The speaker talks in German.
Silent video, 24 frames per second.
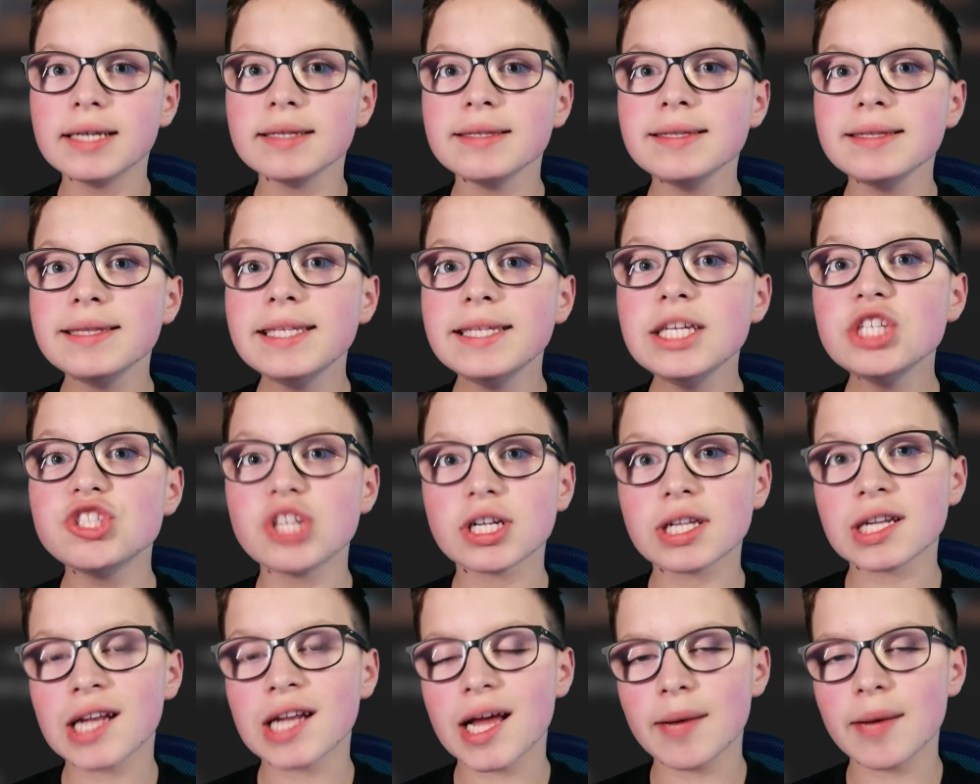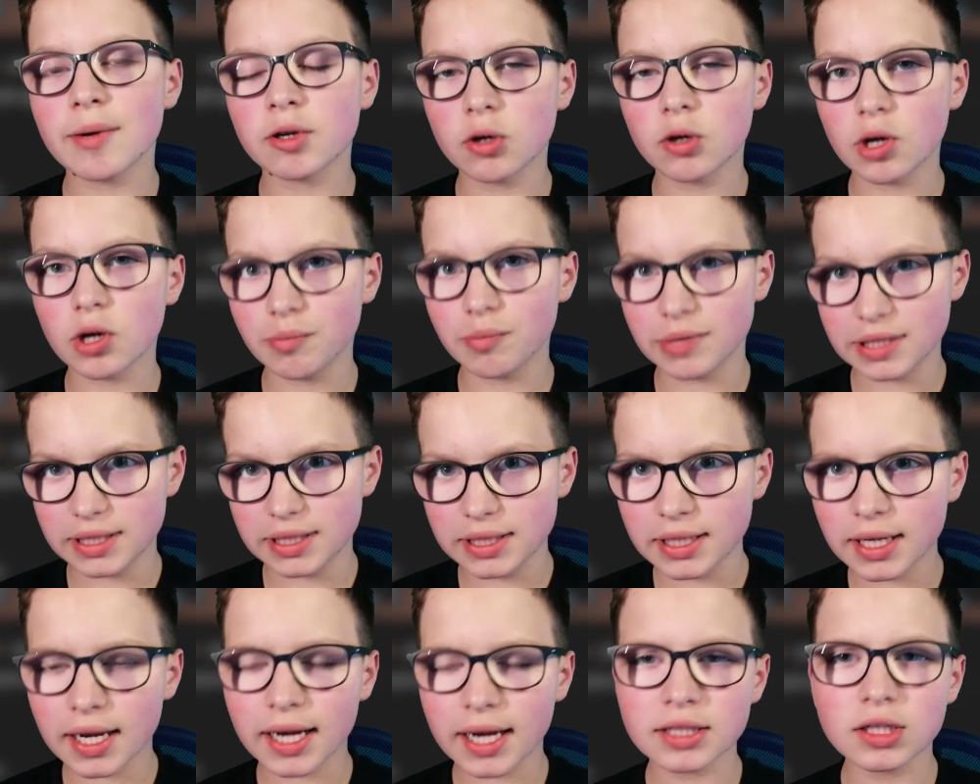die steckt ihr einmal in euren
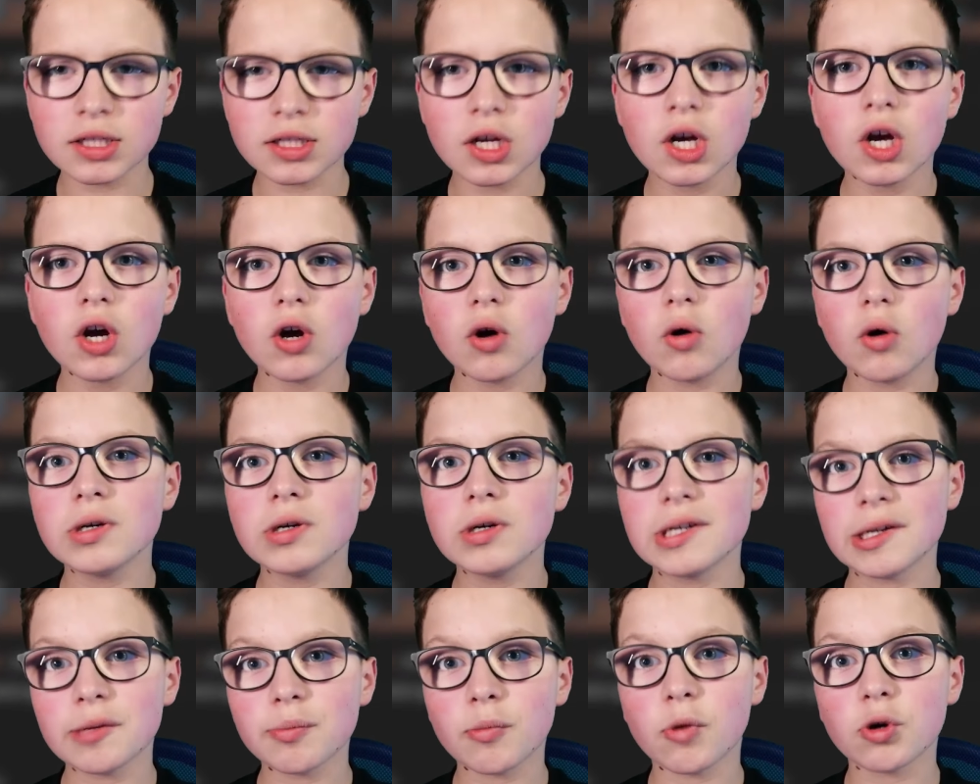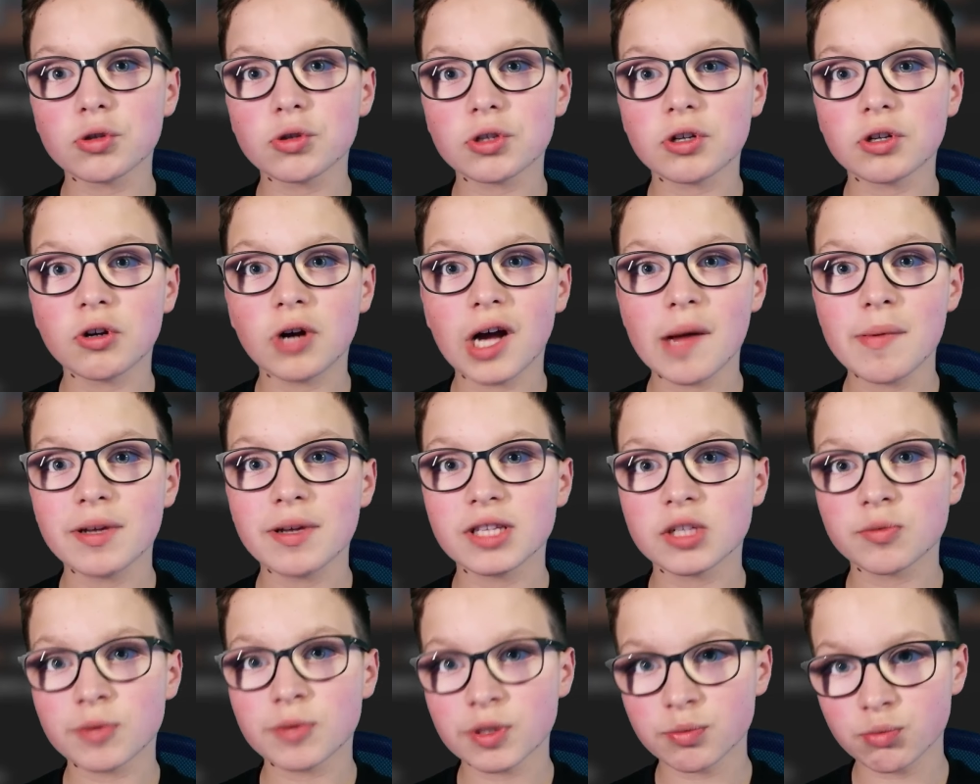PC rein und dort braucht ihr noch einmal den
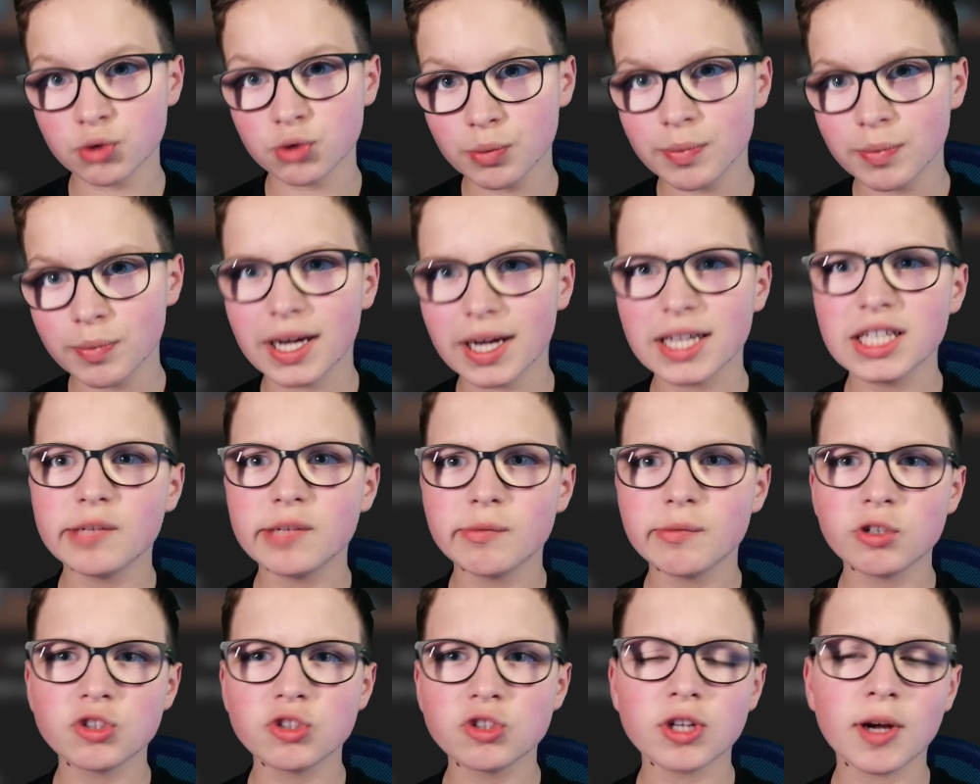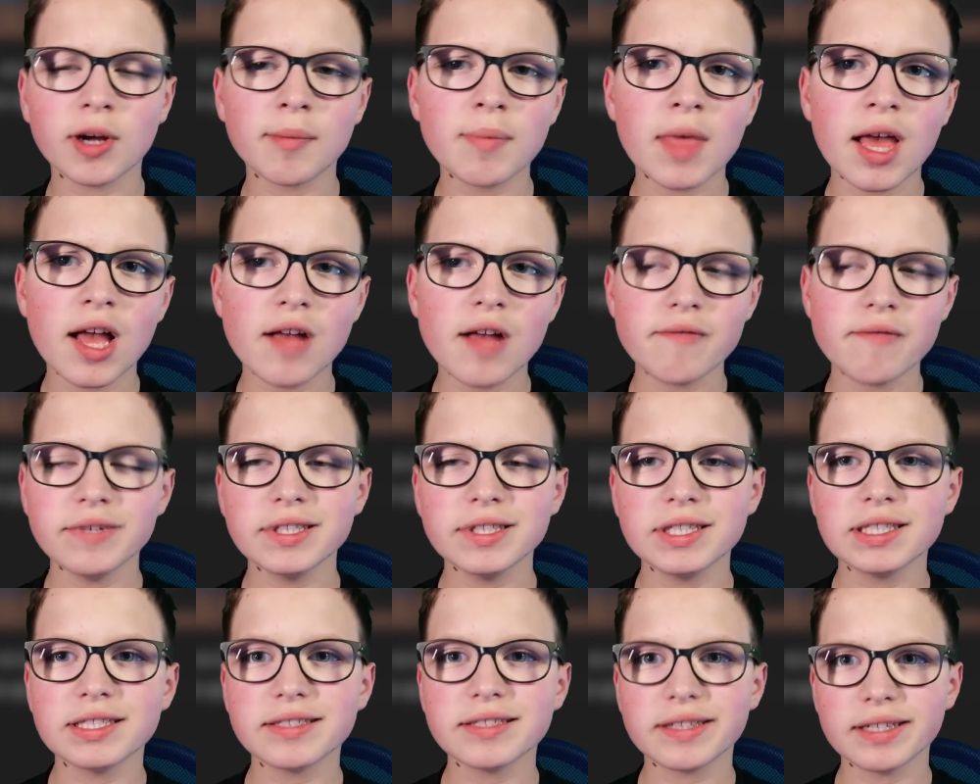Raspberry Pi Imager. Wird den
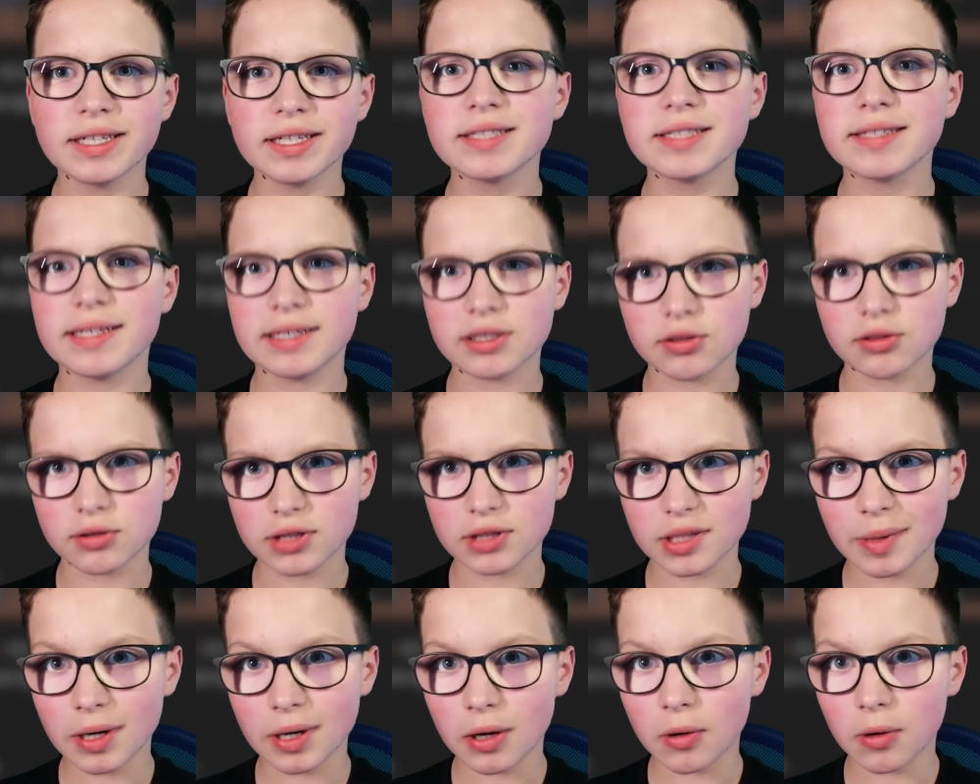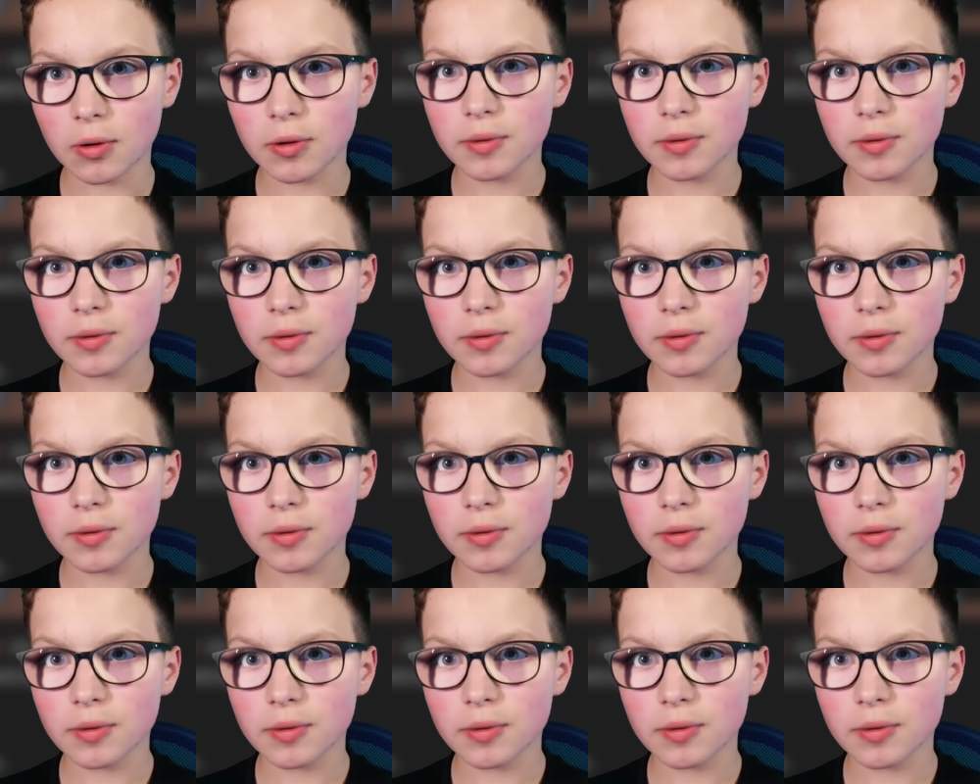installiert, zeige ich euch aber auch.